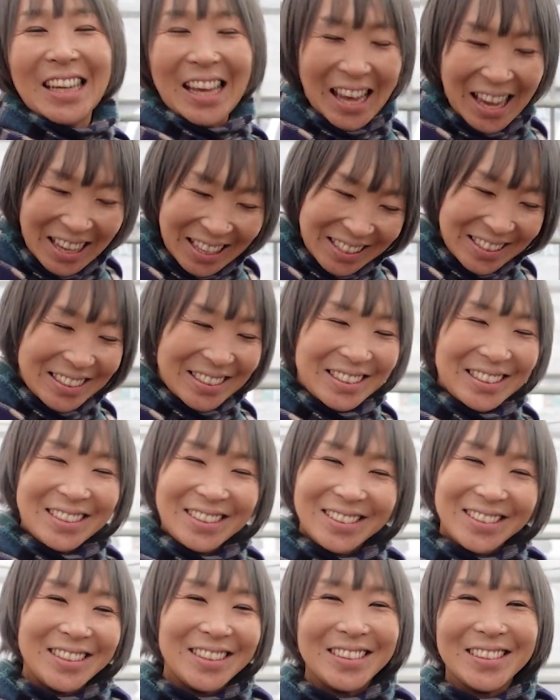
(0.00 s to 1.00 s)
ろで、はい、よ
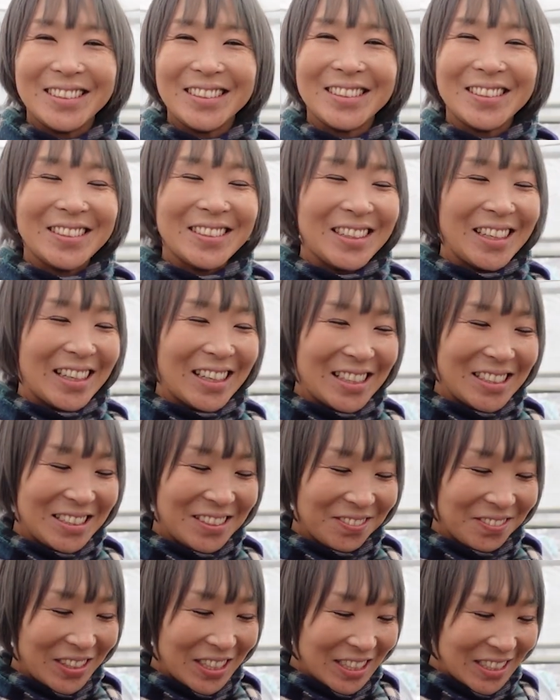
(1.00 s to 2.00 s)
ろしければお願いし
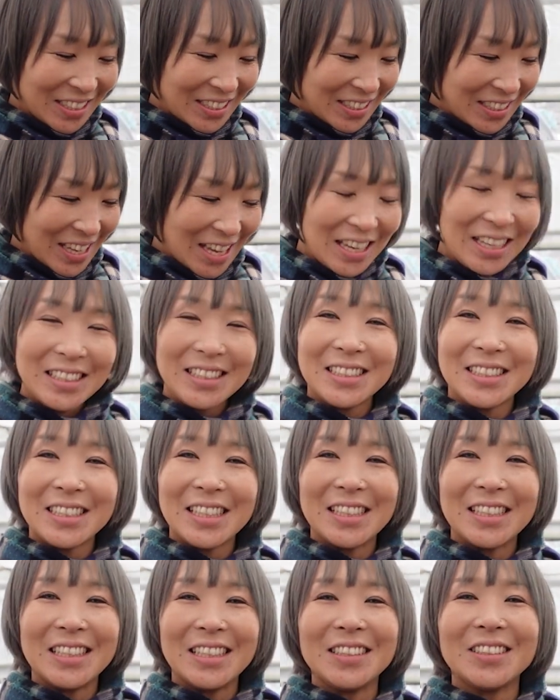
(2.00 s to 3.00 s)
ます。はい、
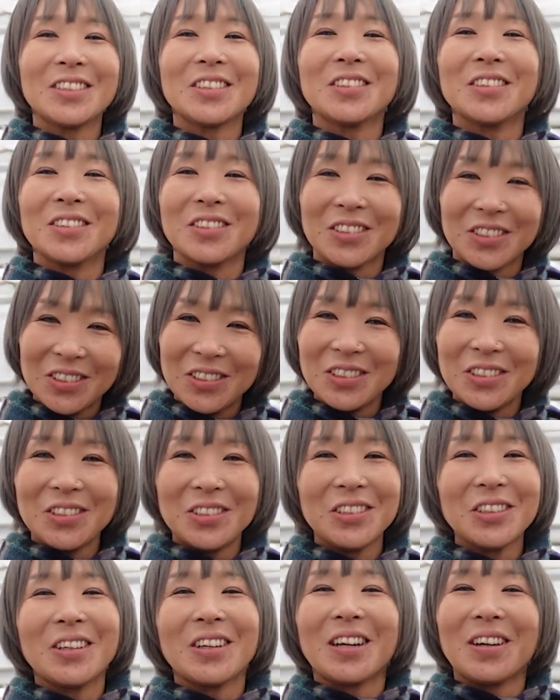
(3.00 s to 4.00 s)
チャンネル登録と
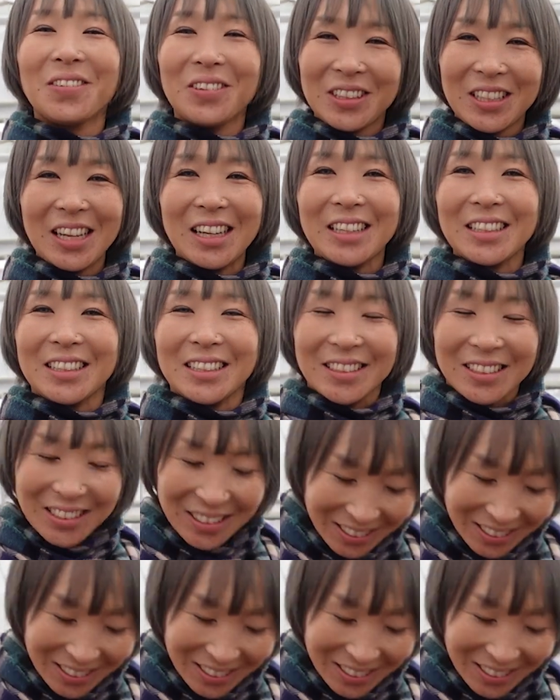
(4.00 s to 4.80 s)
高評価ボタンよろ